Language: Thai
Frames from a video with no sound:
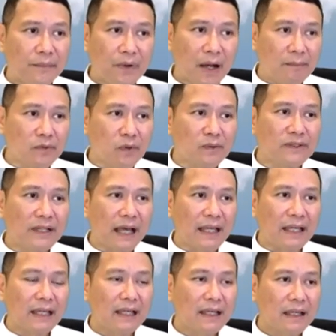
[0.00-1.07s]
ความสงสัย
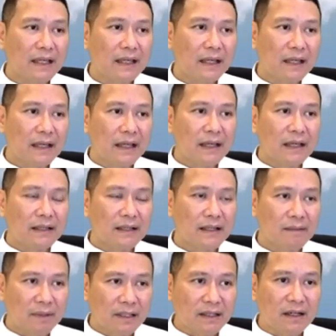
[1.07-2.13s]

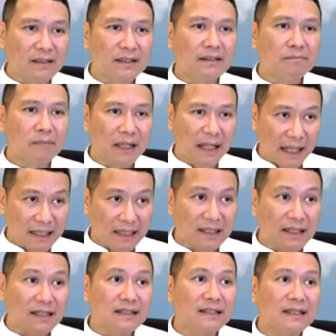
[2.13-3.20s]
ที่มันเกิดขึ้นมันอาจจะ
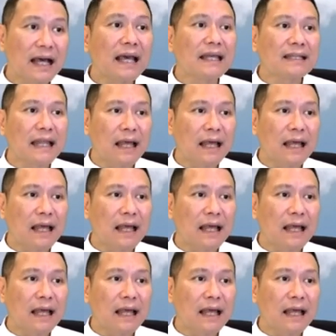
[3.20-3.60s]
เกิดขึ้นได้